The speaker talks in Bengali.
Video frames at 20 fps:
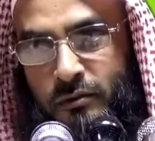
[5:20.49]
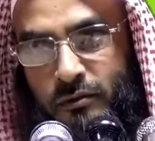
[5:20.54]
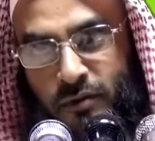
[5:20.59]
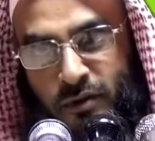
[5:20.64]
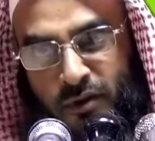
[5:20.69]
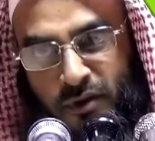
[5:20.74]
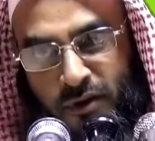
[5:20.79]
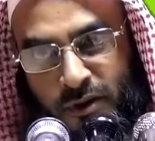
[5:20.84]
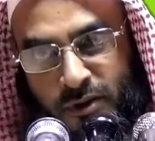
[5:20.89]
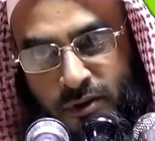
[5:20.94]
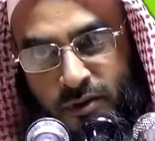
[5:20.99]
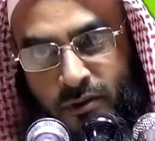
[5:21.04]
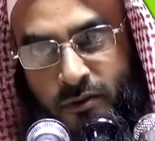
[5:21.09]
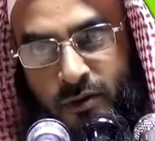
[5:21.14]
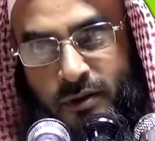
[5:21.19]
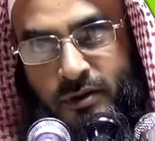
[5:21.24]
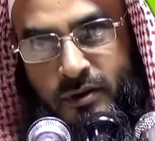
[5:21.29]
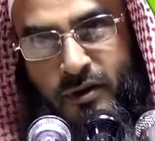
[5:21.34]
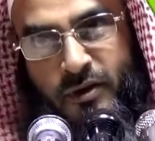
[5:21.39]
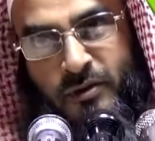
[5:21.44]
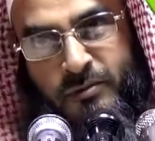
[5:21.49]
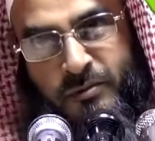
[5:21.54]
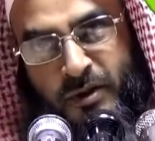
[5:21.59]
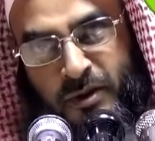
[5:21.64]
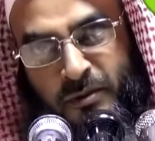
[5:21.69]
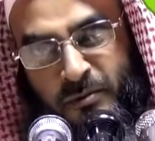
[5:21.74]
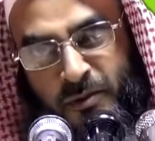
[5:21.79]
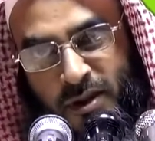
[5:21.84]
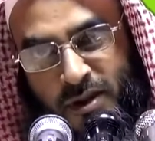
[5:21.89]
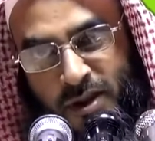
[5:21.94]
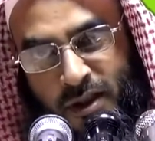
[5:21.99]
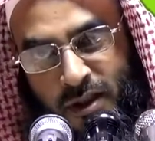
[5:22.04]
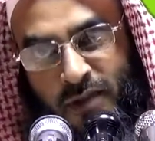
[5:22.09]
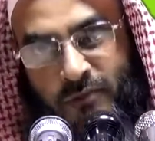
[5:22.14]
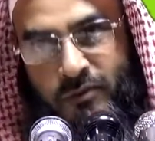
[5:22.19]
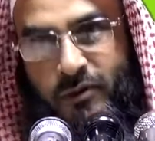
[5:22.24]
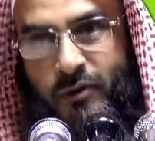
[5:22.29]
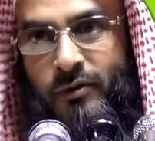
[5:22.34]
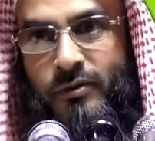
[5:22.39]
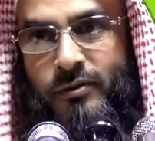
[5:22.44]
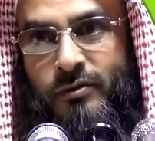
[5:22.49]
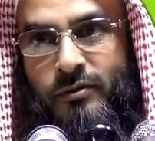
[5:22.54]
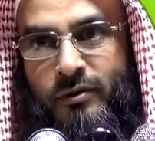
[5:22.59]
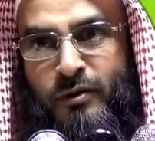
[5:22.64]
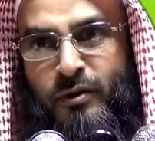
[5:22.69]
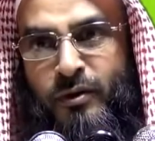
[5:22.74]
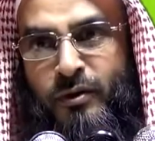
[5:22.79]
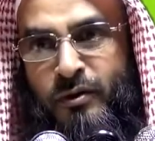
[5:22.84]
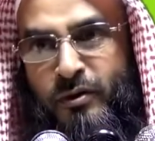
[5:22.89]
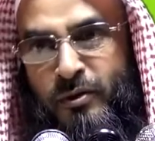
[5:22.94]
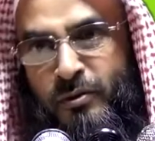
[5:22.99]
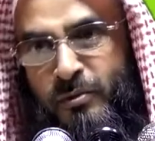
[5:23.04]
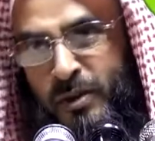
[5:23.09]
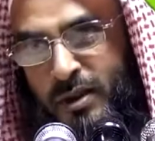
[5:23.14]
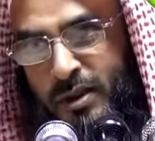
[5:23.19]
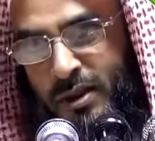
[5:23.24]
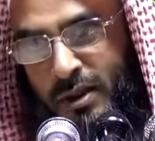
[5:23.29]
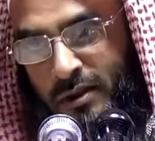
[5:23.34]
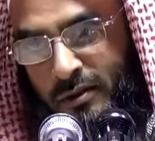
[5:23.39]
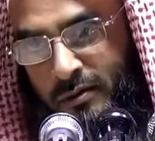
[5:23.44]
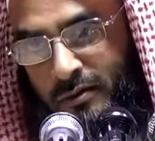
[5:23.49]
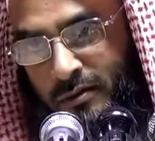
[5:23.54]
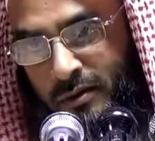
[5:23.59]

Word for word: সুনির্দিষ্ট করেছে রমজান মাসেরই ফরজ অন্য কোনো মাসে